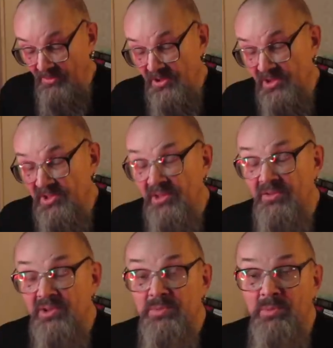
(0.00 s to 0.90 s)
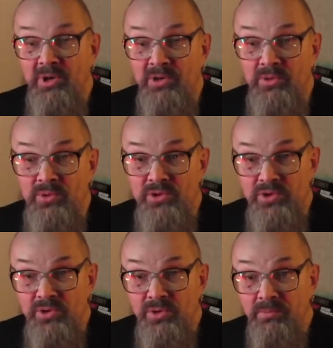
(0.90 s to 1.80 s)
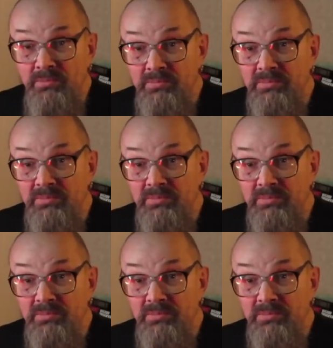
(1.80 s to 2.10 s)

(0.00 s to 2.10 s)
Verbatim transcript: в 1968 году еще,